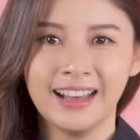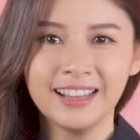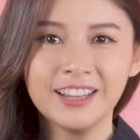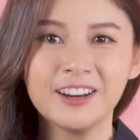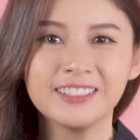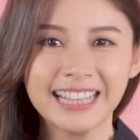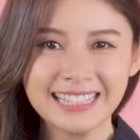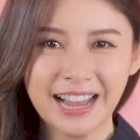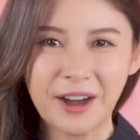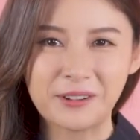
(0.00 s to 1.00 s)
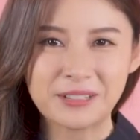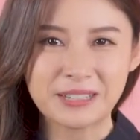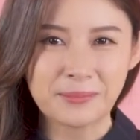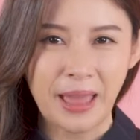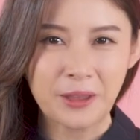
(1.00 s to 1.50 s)
Hello，大家好，我
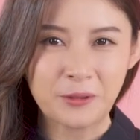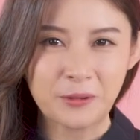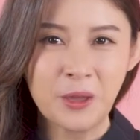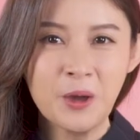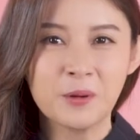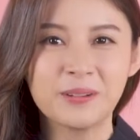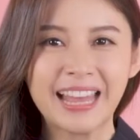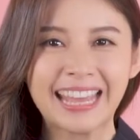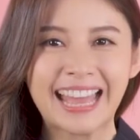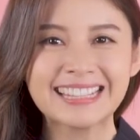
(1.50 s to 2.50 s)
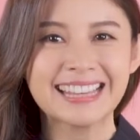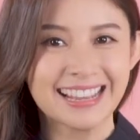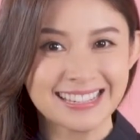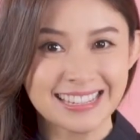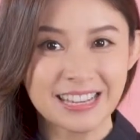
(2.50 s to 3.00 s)
是白鱼。我们来看一
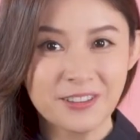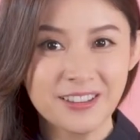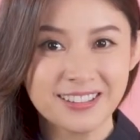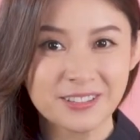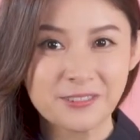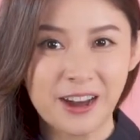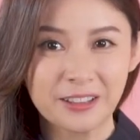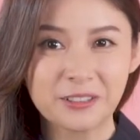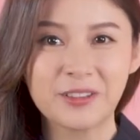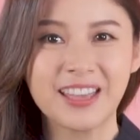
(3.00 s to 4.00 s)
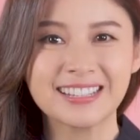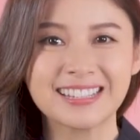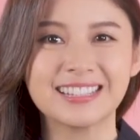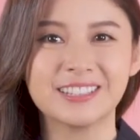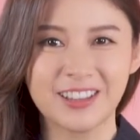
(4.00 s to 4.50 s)
下十一月十五号的运
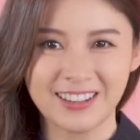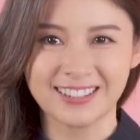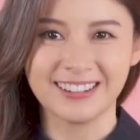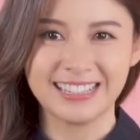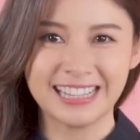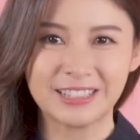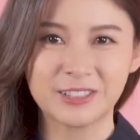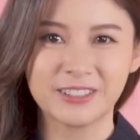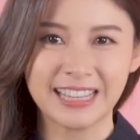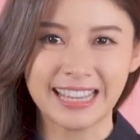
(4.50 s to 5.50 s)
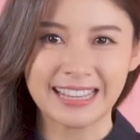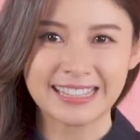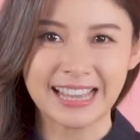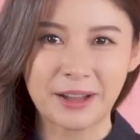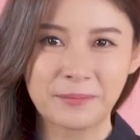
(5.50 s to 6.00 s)
势对十二星座的影
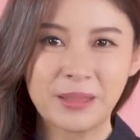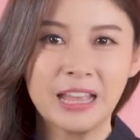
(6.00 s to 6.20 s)
响。